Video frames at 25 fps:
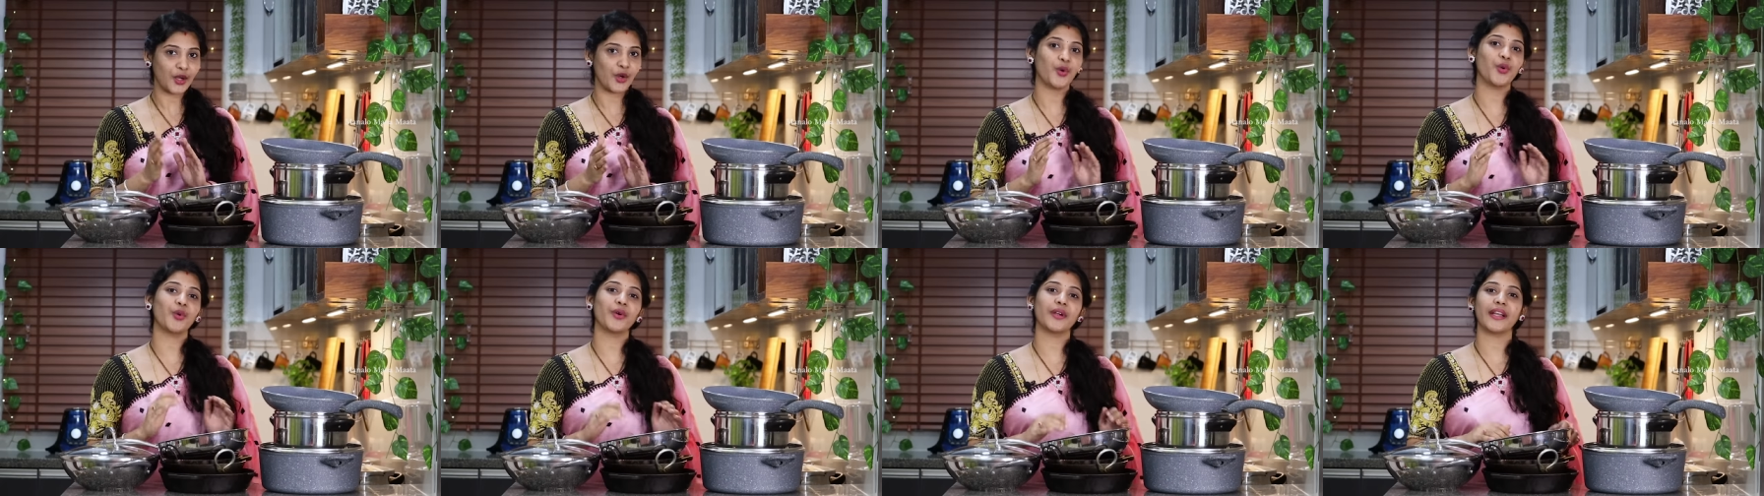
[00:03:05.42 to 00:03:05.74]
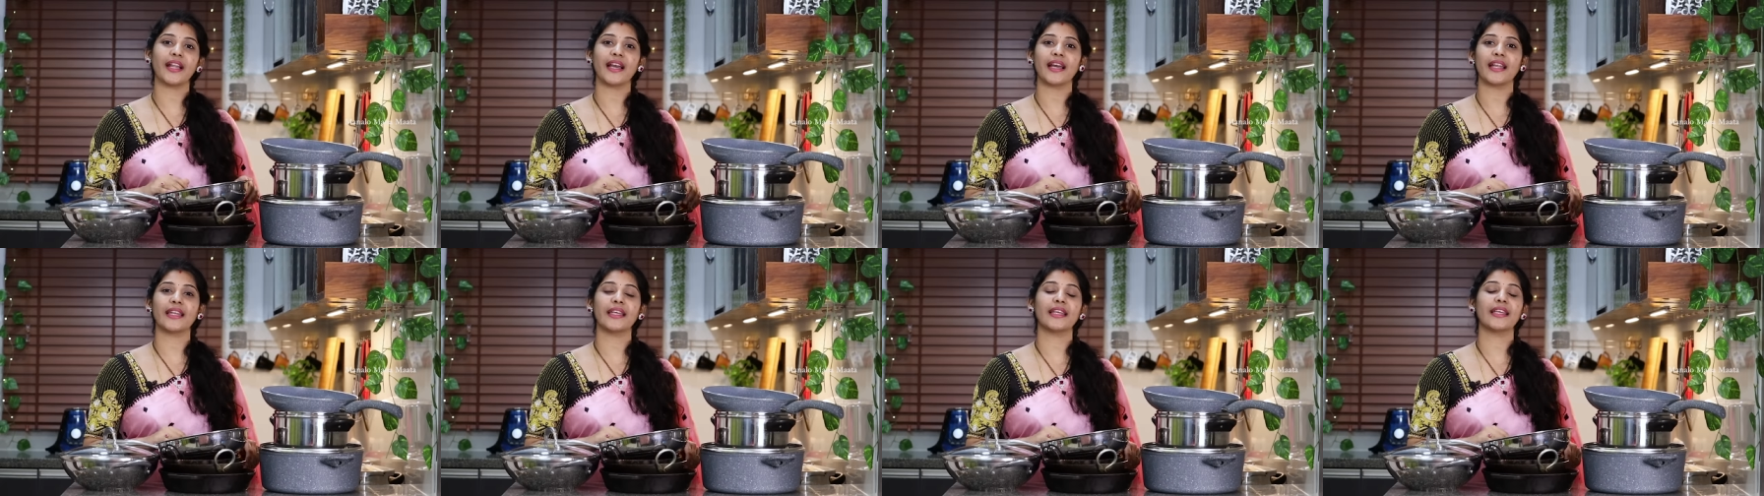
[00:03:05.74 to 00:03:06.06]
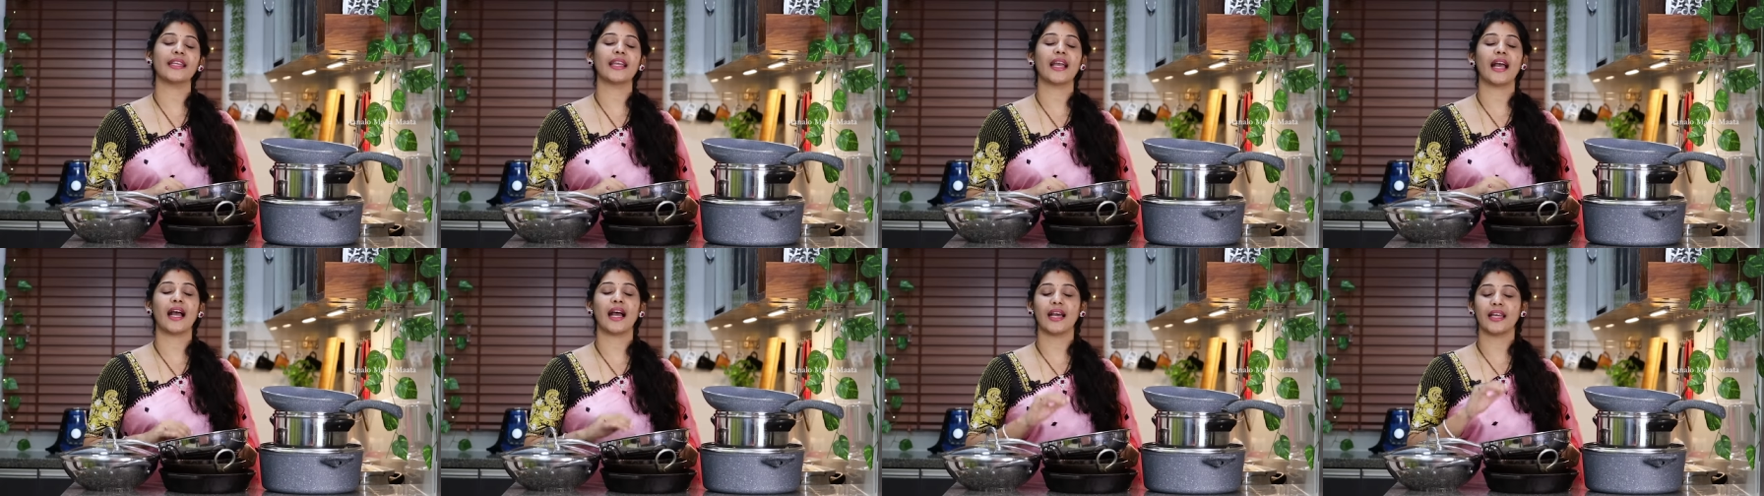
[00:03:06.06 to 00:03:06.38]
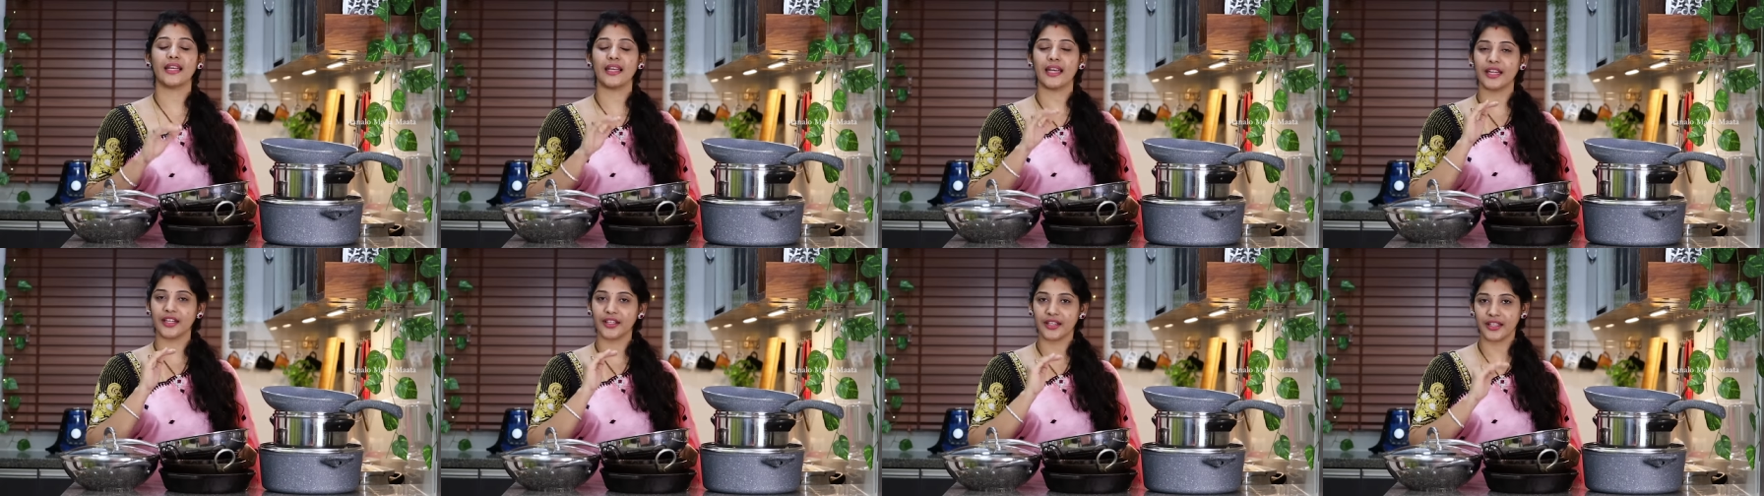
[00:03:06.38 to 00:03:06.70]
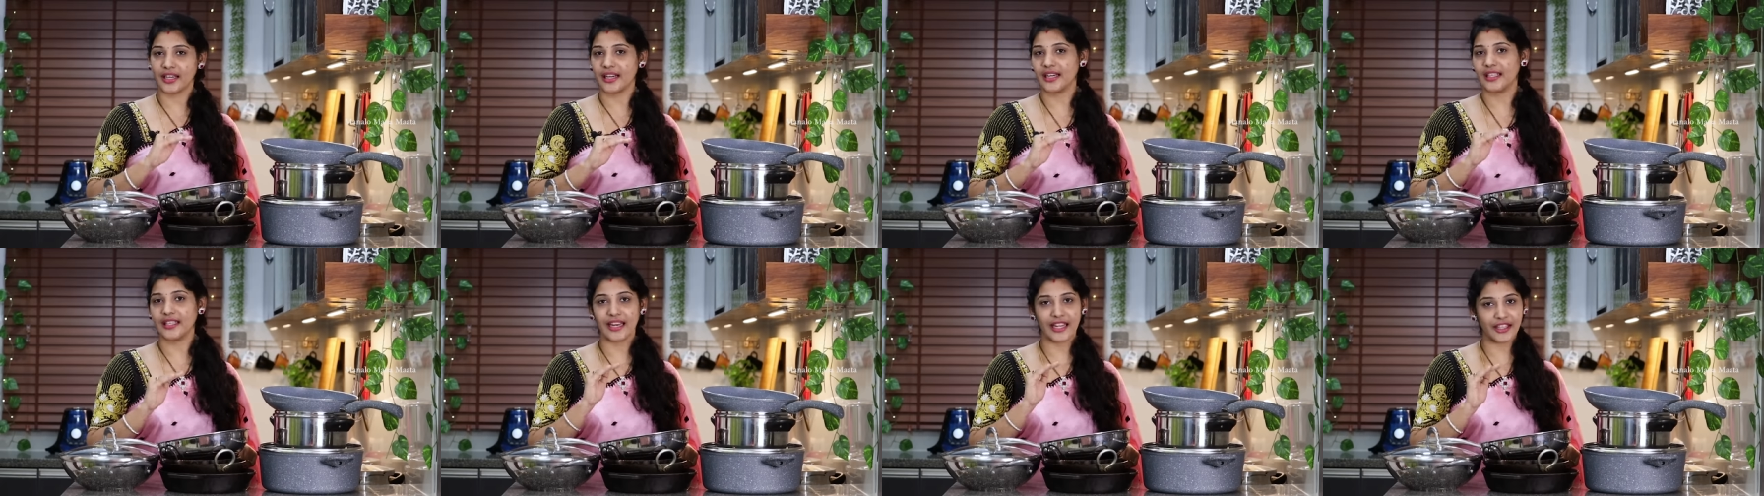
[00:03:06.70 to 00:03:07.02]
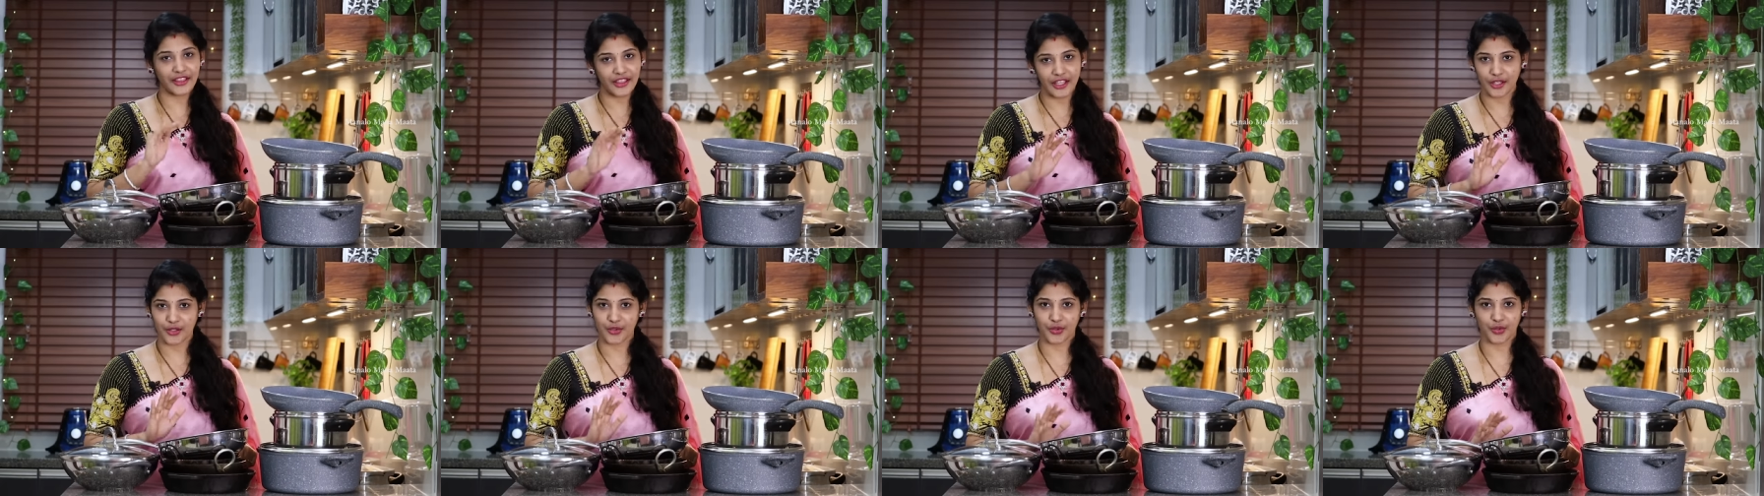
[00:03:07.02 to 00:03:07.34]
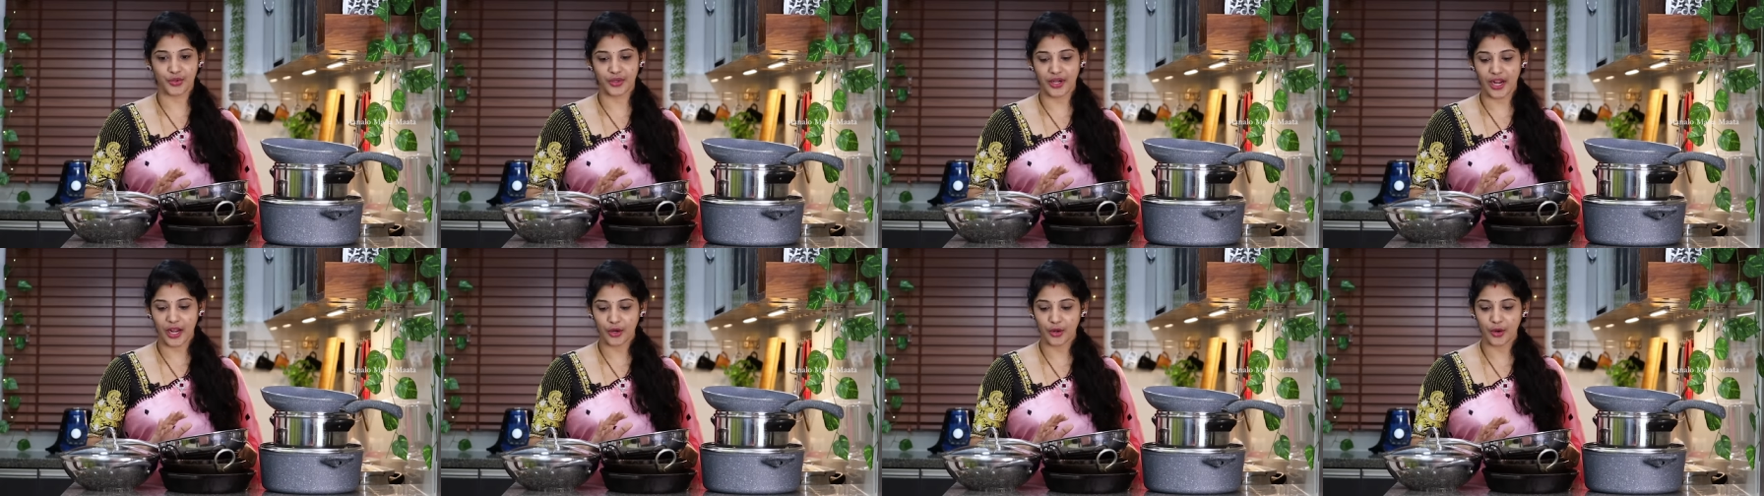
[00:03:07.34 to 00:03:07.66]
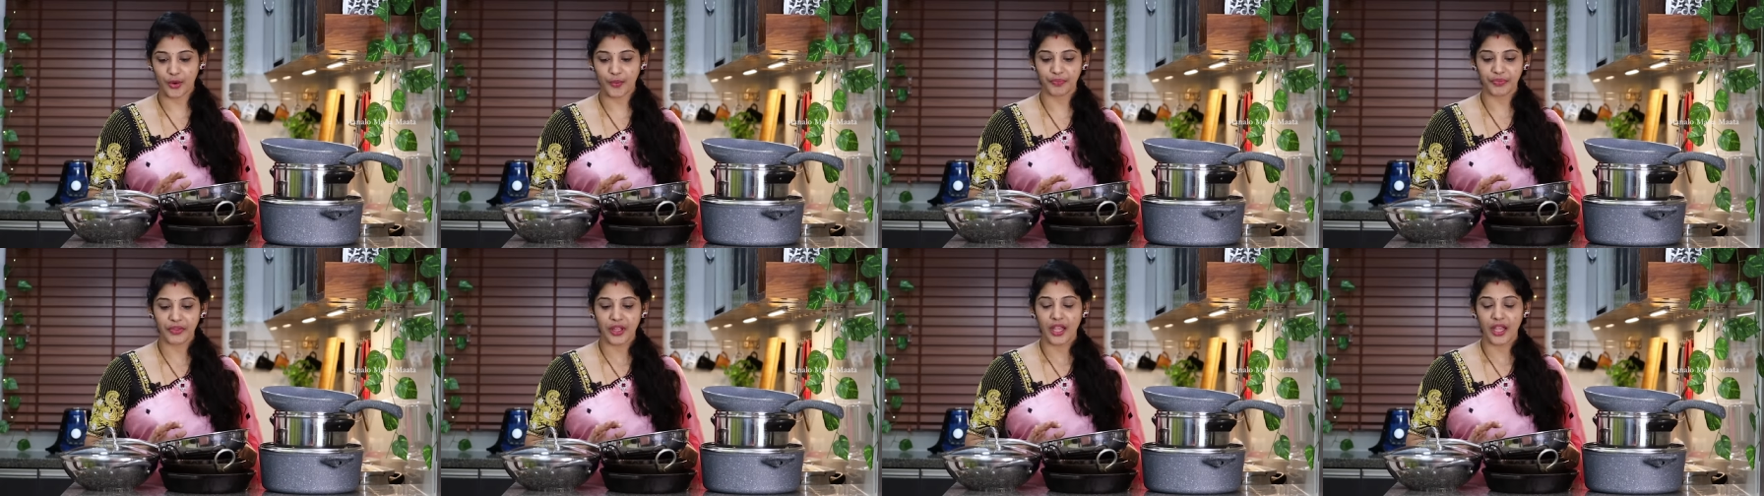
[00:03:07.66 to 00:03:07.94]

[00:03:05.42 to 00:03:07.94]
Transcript: ఎక్కువ ఉండాలి అన్నట్టుగా నేను తీసుకున్నాను